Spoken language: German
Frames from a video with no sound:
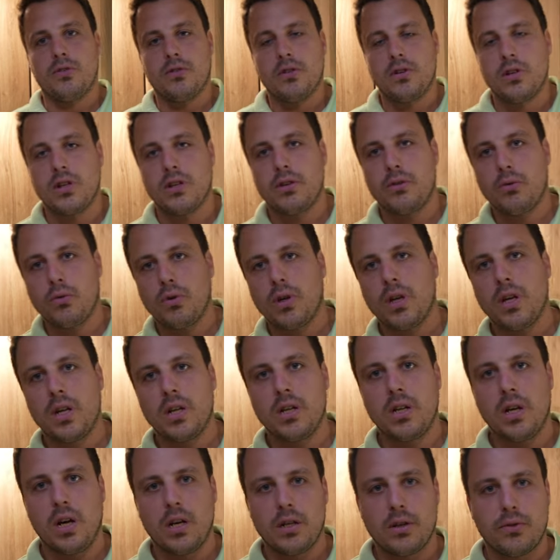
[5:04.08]
ins Internet zu
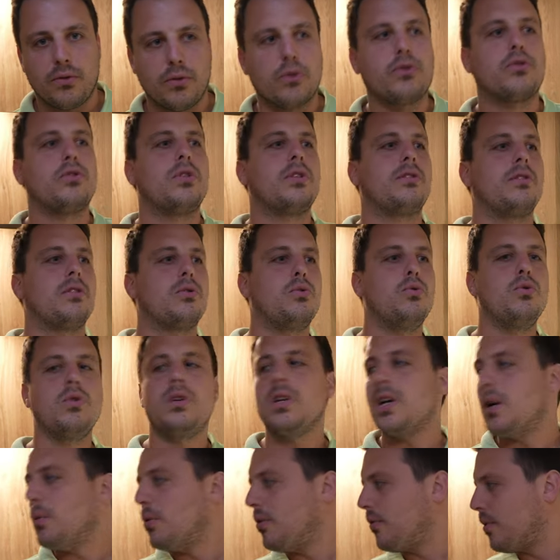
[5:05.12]
gehen, ja, das funktioniert sehr
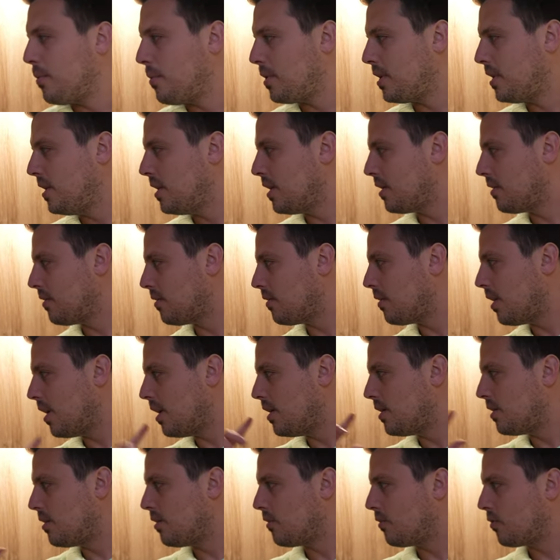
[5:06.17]
gut. Aber wenn man hier jetzt
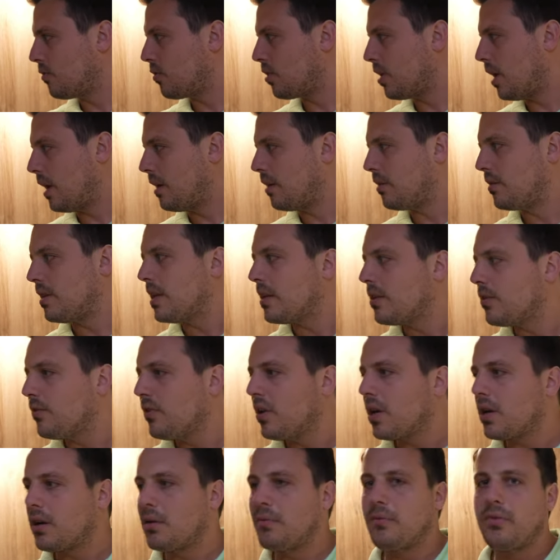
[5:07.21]
halt so ein kleines
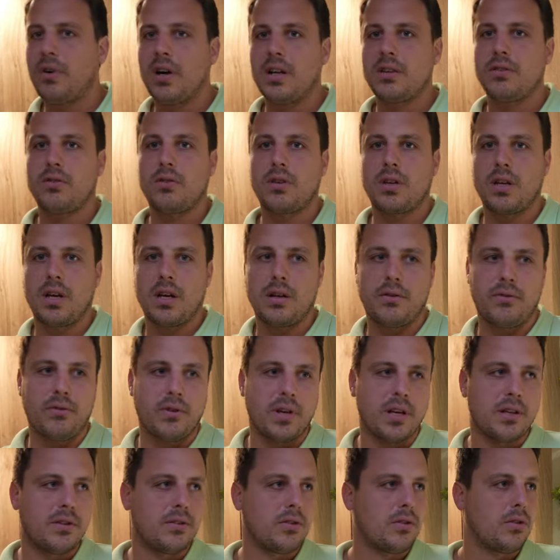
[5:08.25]
Netzwerk im Fahrzeug hat,
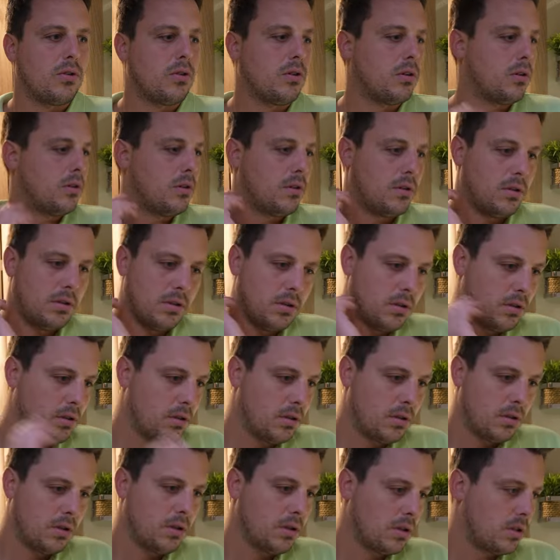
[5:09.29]
Fernseher,
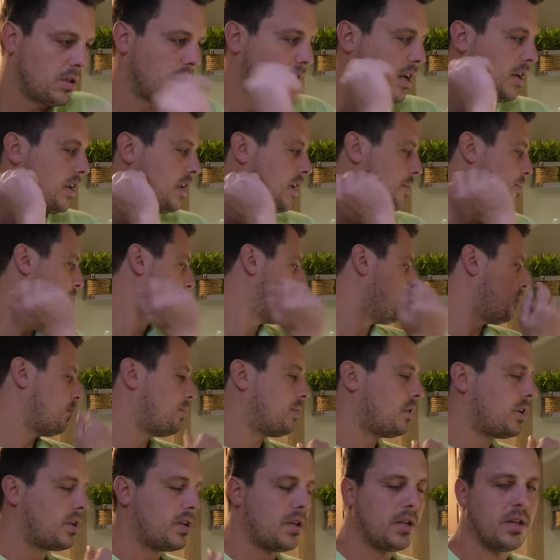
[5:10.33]
da ein Laptop,
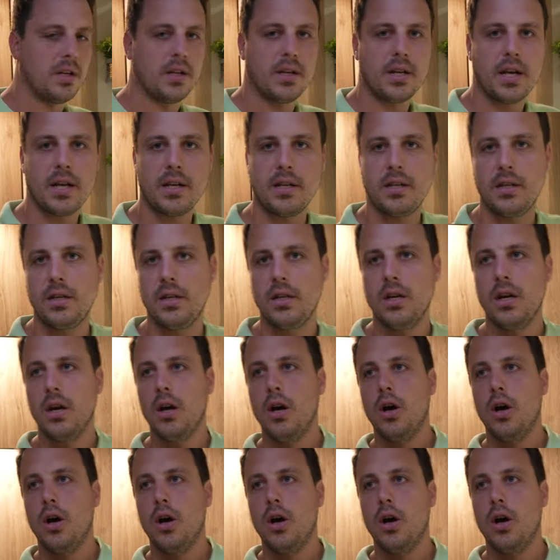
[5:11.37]
hier ein Handy,